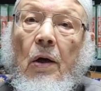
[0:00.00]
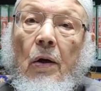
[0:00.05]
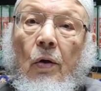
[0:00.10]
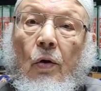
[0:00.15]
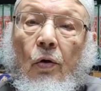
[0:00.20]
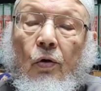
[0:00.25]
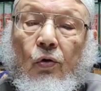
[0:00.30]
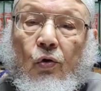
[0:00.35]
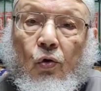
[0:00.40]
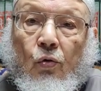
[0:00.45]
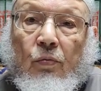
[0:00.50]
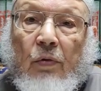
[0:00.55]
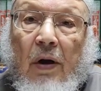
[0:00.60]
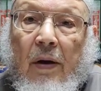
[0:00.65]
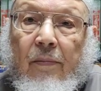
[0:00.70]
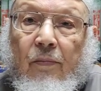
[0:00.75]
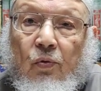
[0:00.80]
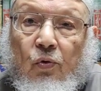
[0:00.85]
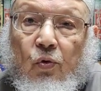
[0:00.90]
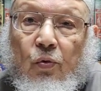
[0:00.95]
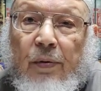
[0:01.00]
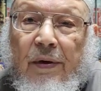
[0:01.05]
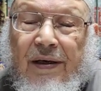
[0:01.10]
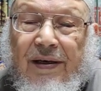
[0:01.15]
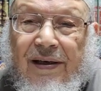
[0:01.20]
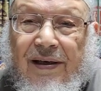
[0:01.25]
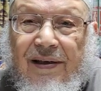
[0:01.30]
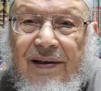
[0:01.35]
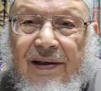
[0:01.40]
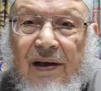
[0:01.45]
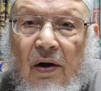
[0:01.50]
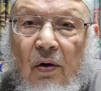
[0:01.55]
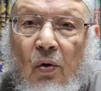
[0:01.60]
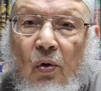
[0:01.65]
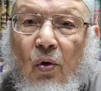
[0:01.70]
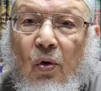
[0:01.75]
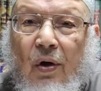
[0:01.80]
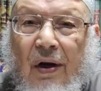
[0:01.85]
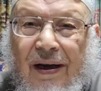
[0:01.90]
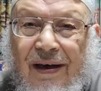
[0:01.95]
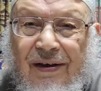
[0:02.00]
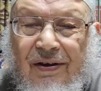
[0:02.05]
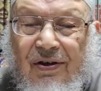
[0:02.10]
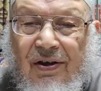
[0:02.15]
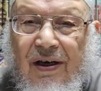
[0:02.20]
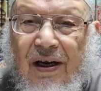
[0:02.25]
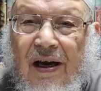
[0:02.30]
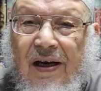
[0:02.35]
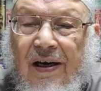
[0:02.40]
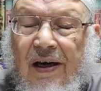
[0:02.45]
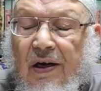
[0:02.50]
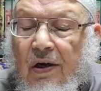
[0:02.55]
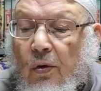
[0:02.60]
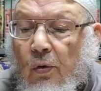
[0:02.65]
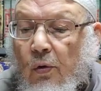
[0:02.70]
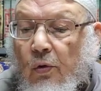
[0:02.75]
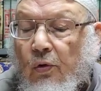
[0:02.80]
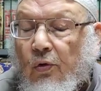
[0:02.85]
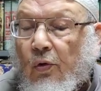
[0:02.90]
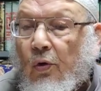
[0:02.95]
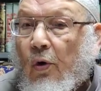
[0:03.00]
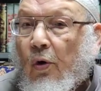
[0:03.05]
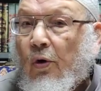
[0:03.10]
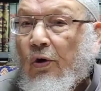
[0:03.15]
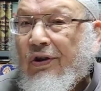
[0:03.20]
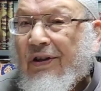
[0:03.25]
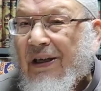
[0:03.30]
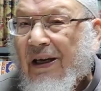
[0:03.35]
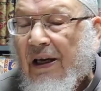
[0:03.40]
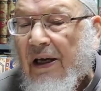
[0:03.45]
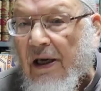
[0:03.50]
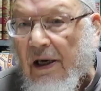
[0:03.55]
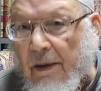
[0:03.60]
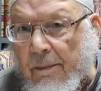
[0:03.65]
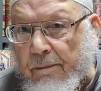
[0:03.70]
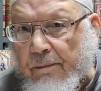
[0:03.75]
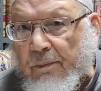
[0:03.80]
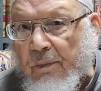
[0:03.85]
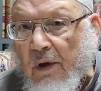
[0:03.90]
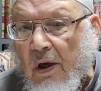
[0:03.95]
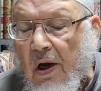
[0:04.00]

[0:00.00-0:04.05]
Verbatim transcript: كنت محبوبا عند قريش لأنني كنت أعطيهم